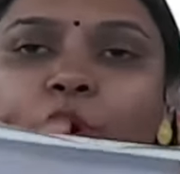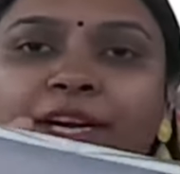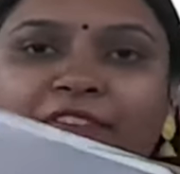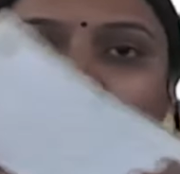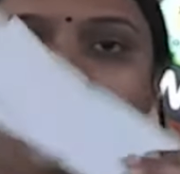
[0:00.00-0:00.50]
ఒక
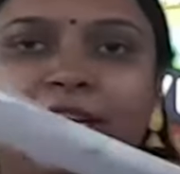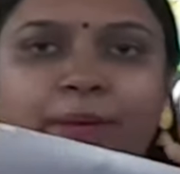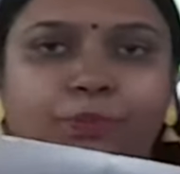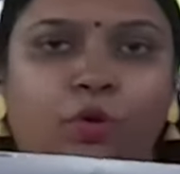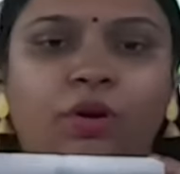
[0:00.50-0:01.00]
టెఫ్లాన్
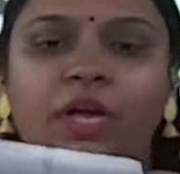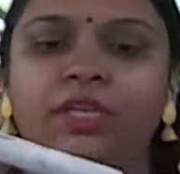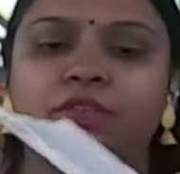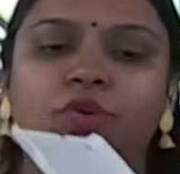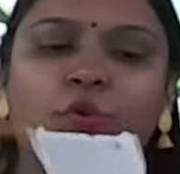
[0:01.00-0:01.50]
టేప్తో
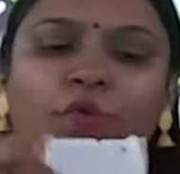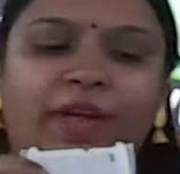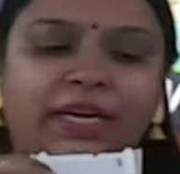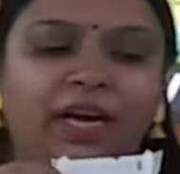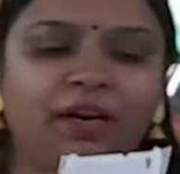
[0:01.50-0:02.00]
సో
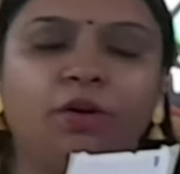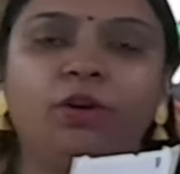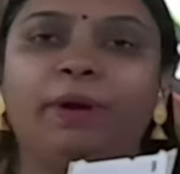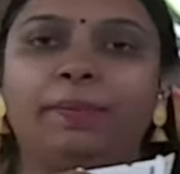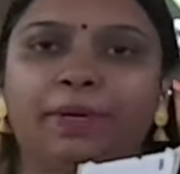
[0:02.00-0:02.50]
వెనకాల
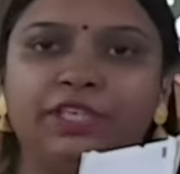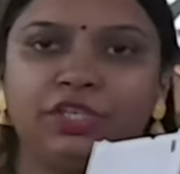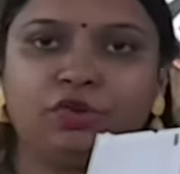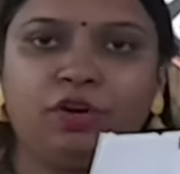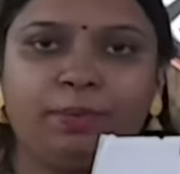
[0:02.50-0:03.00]
కూడా మనం ప్రింట్
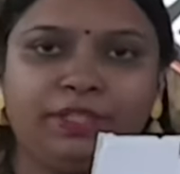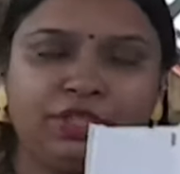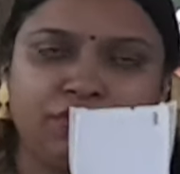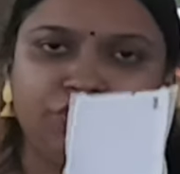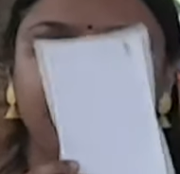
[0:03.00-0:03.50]
చేసుకుంటే ప్రింట్
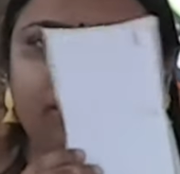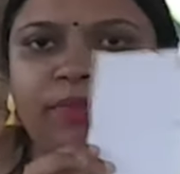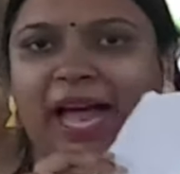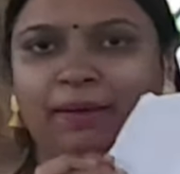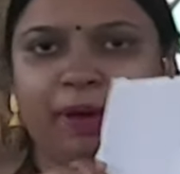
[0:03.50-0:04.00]
చేసుకోవచ్చు నేను
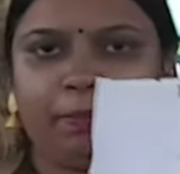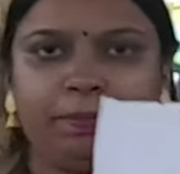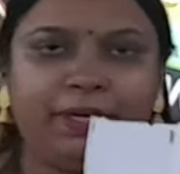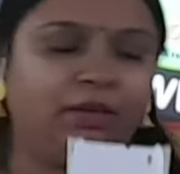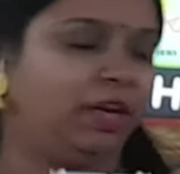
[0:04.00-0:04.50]
బ్లాంక్ పేపర్
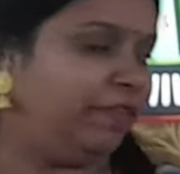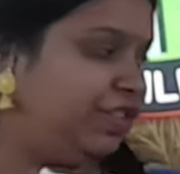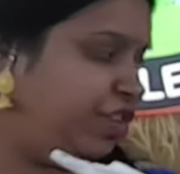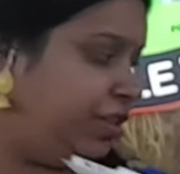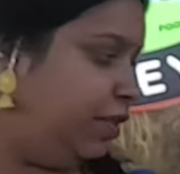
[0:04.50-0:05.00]
పెట్టి
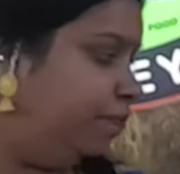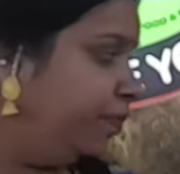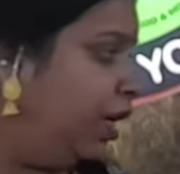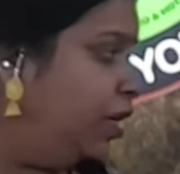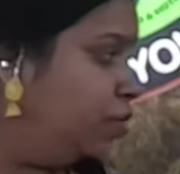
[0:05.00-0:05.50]
కవర్ చేశాను
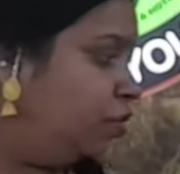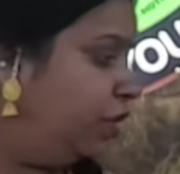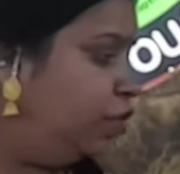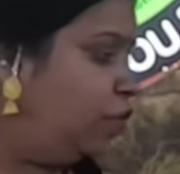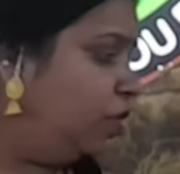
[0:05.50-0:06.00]
సో
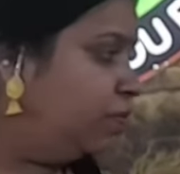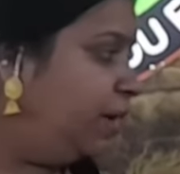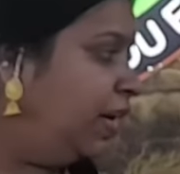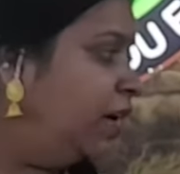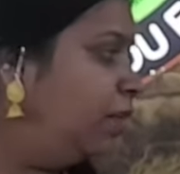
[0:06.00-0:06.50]
దీనికోసం
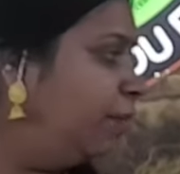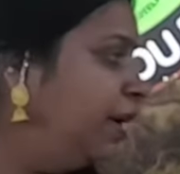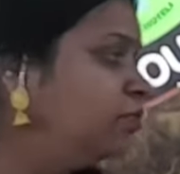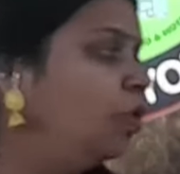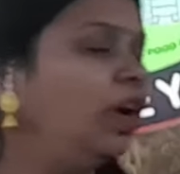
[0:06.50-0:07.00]
మళ్ళీ
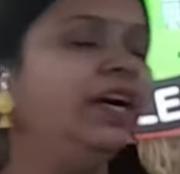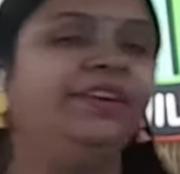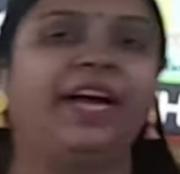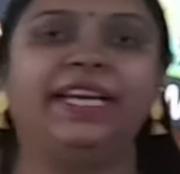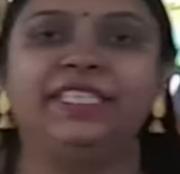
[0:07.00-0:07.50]
మనం ఒక
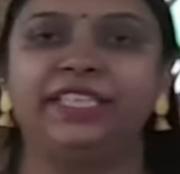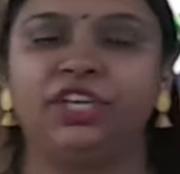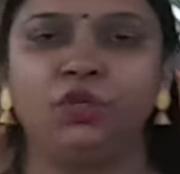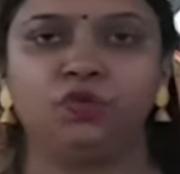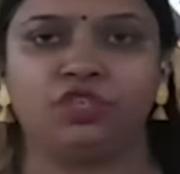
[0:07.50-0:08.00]
డై
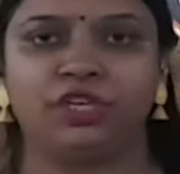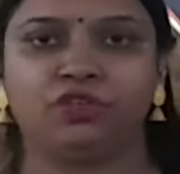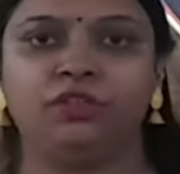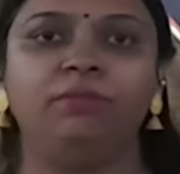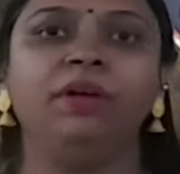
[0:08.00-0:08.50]
సెట్ని యూజ్
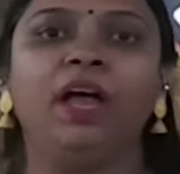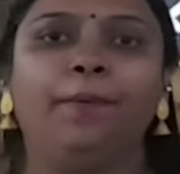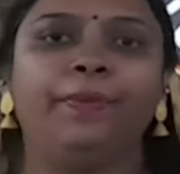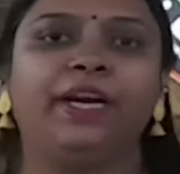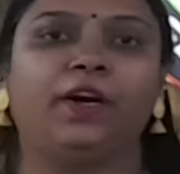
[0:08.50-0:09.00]
చేసుకుంటాం
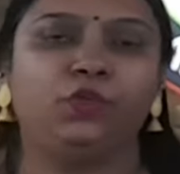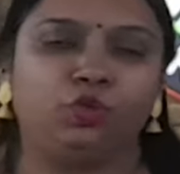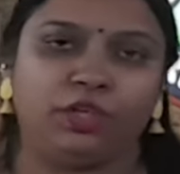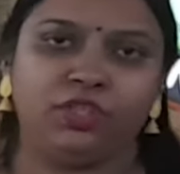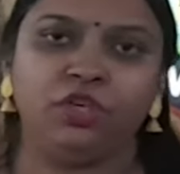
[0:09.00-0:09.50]
మీరు అక్కడ
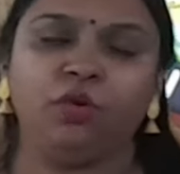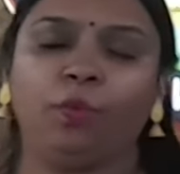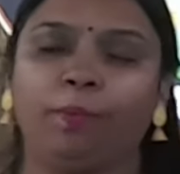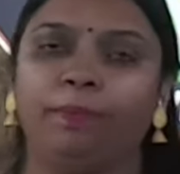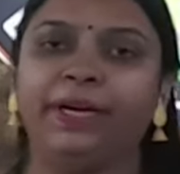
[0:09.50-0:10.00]
చూడొచ్చు
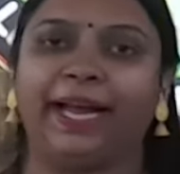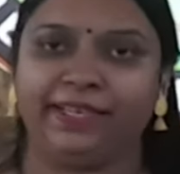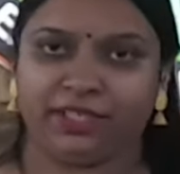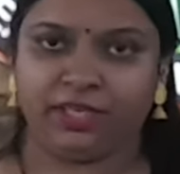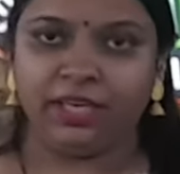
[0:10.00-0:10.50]

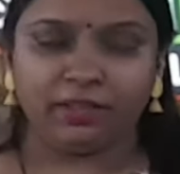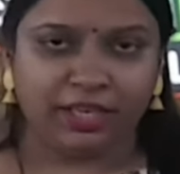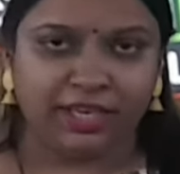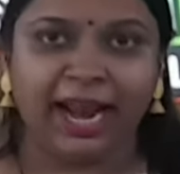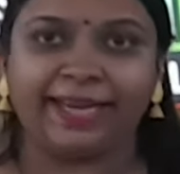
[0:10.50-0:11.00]
డైస్ని
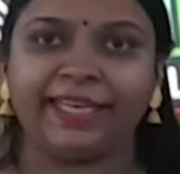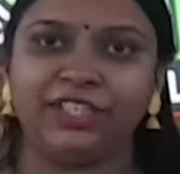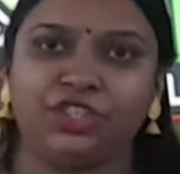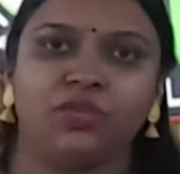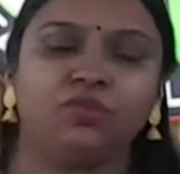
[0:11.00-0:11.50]
దీనికి
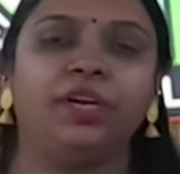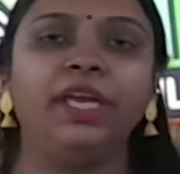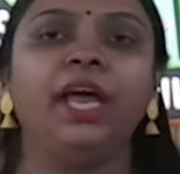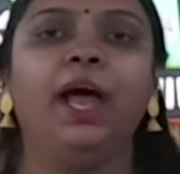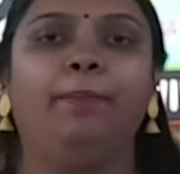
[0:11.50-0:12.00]
అటాచ్ చేసుకుని
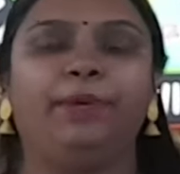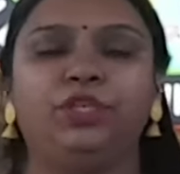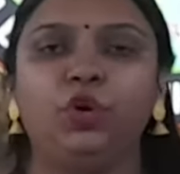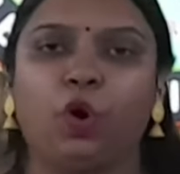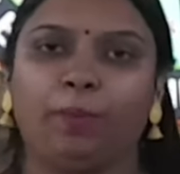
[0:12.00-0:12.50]

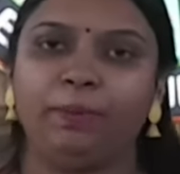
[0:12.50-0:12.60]
మెషిన్ లోపల